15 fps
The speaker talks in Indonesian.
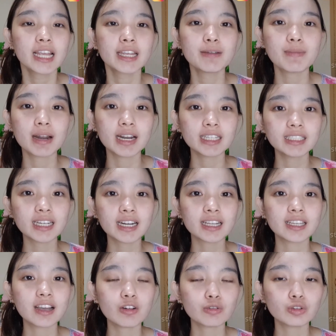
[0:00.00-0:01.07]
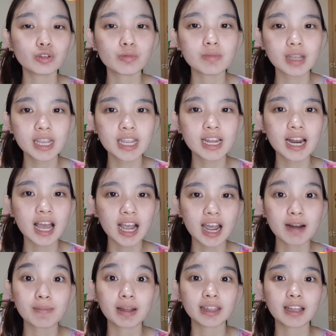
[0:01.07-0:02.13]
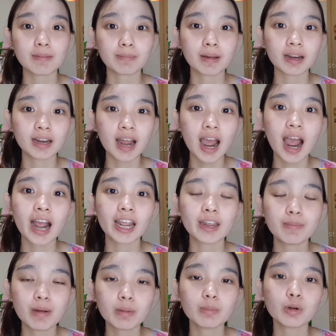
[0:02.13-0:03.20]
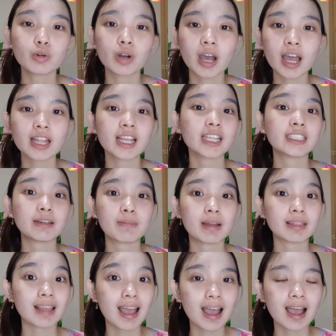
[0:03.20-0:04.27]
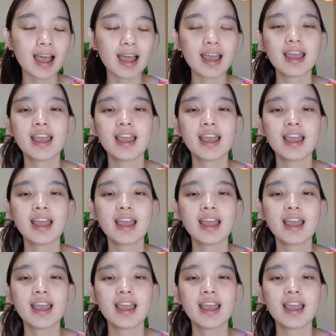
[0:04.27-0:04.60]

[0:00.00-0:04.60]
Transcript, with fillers: Gimana caranya untuk menghilangkan mata panda akibat menggunakan kacamata